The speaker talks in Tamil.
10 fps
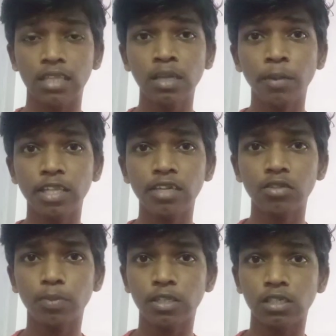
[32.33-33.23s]
அந்த மாதிரி
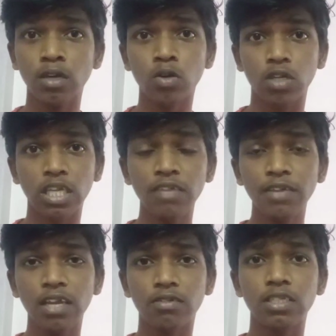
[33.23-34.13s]
வந்து பார்த்தீங்கன்னா உங்கள்
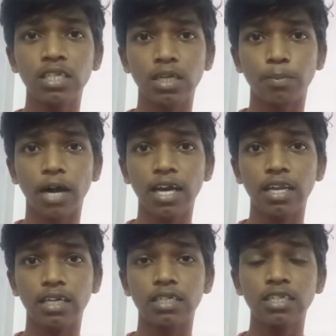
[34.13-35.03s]
டிவியில் வந்து நீங்கள்
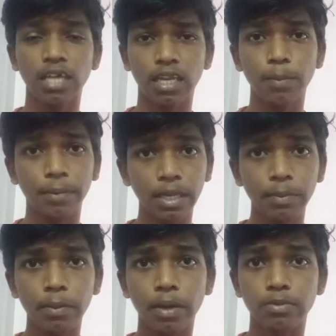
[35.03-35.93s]
பார்க்குறதுக்குன்னு நிறைய
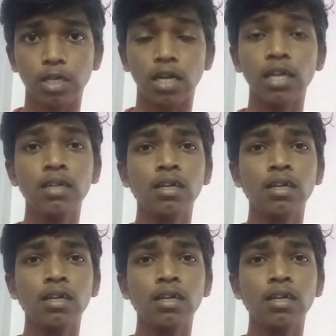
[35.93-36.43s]
ப்ரீமியம் ஆப்ஸான